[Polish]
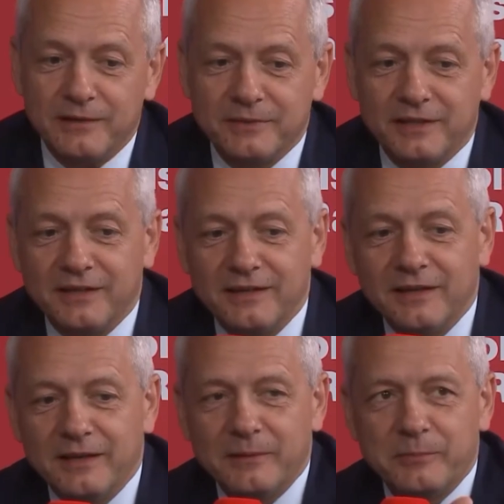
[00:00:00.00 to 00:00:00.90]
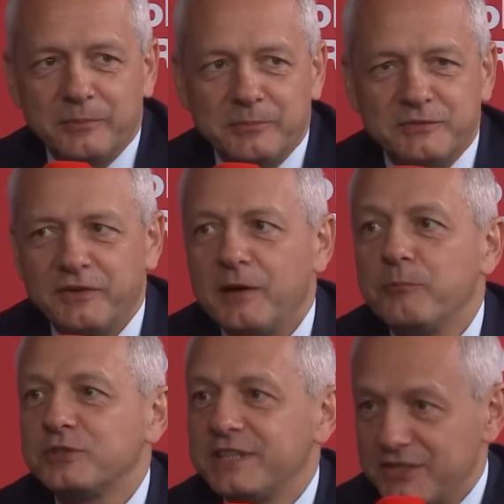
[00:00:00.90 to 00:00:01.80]
e, po, pozwala
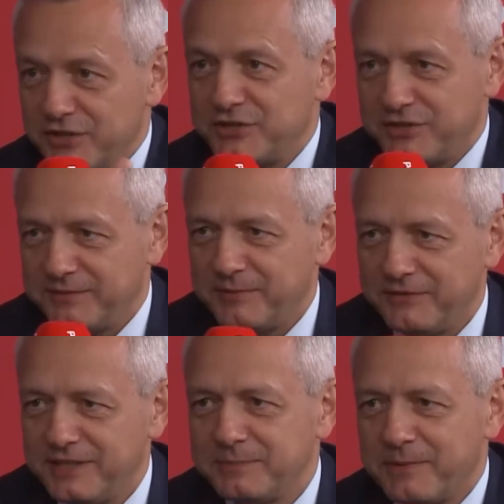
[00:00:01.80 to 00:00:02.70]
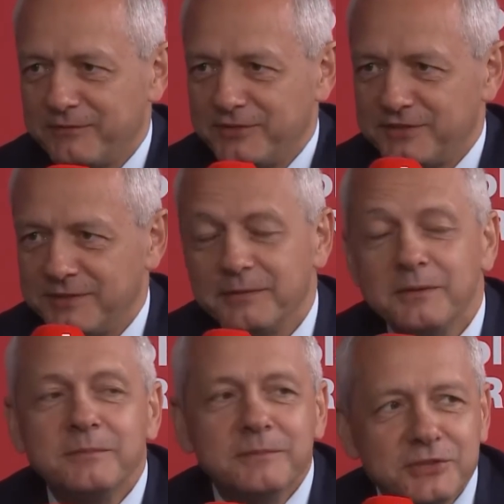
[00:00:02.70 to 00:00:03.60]
postarzeć się, prawda? Sprawdzić co. No,
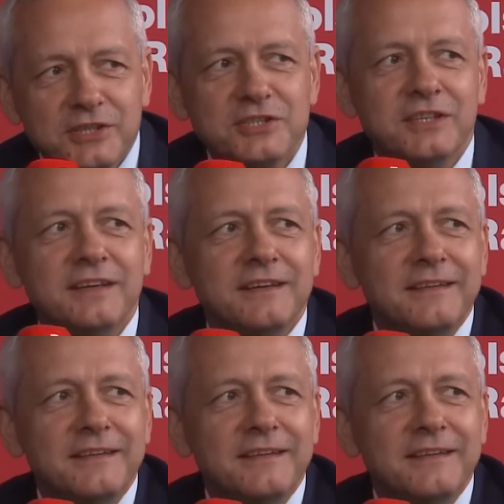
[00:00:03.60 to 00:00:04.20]
No myślę, ale to że... ponoć